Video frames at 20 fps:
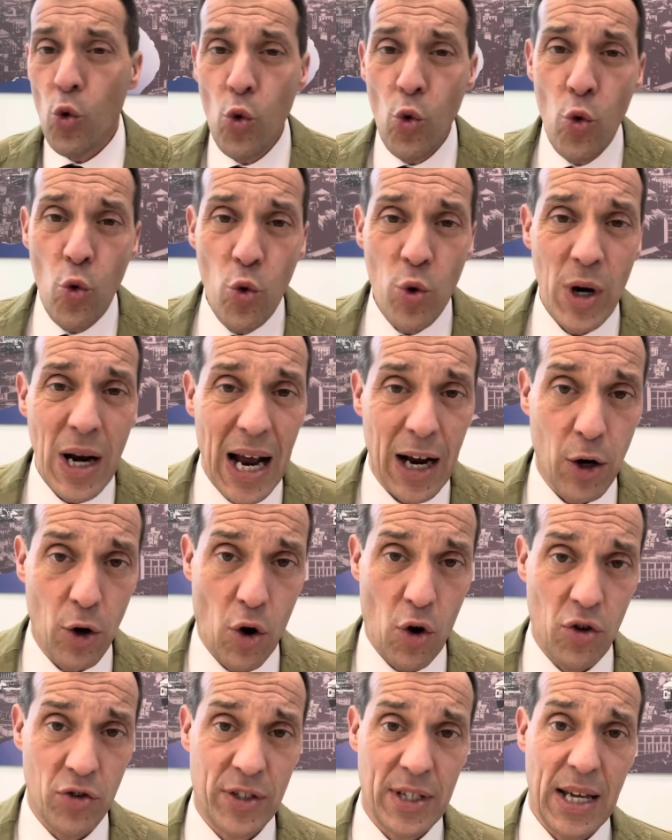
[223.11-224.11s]
una
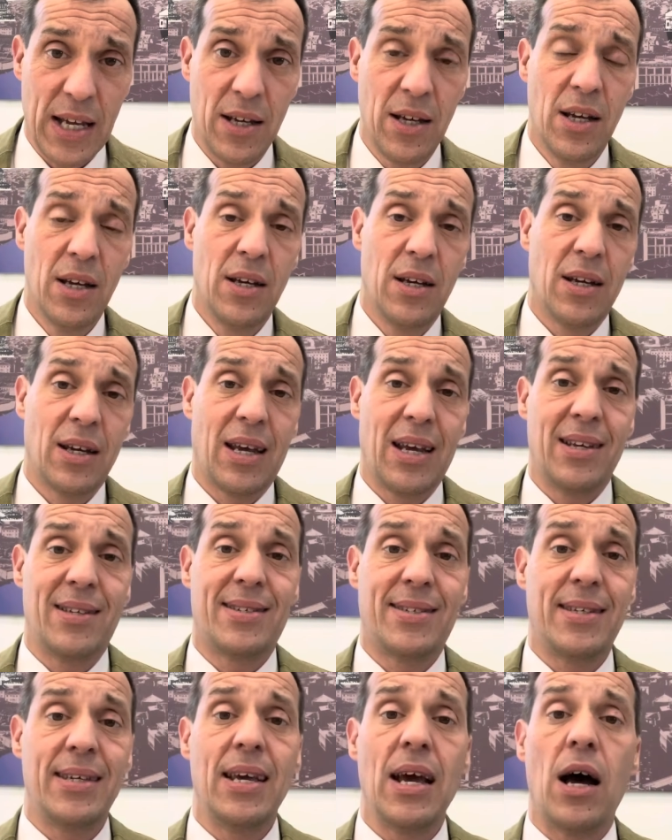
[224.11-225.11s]
cosa che
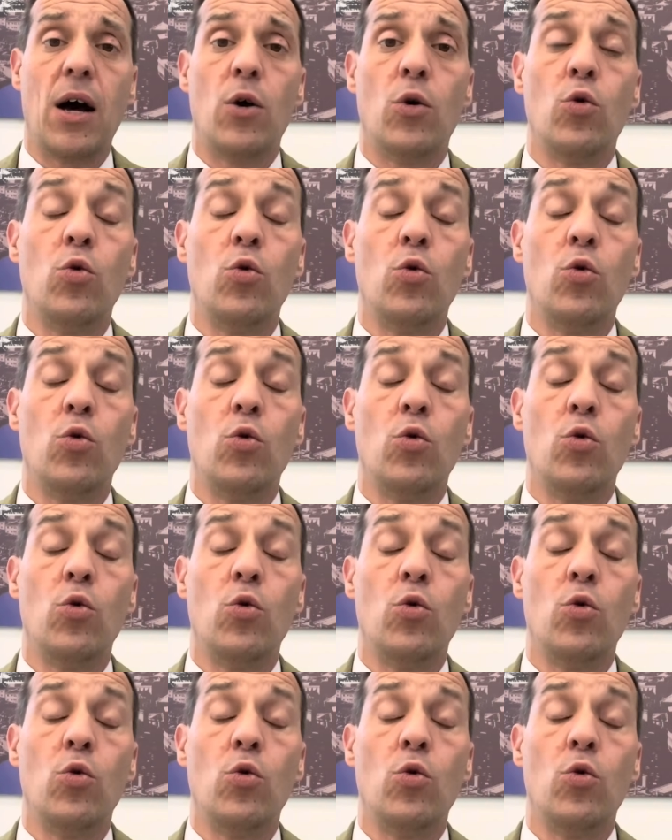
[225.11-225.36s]
sia